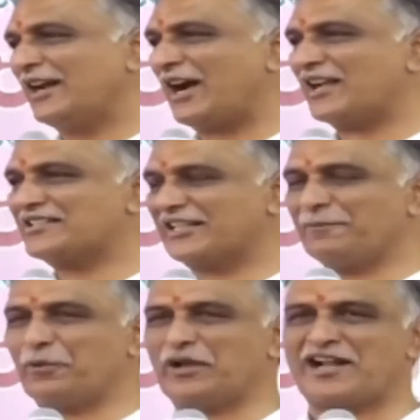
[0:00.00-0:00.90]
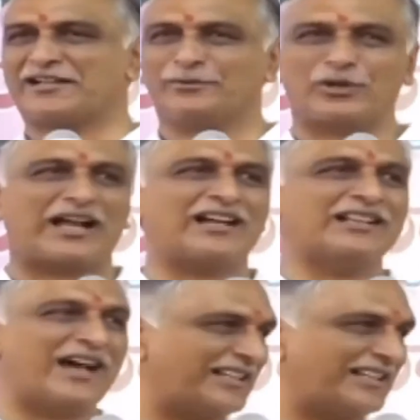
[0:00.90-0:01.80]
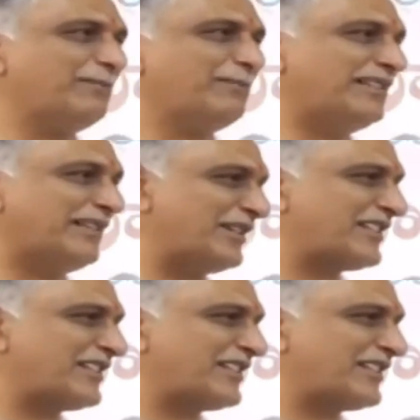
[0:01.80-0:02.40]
ఆ జల పోరాటంలో రహదారుల దిగ్బంధం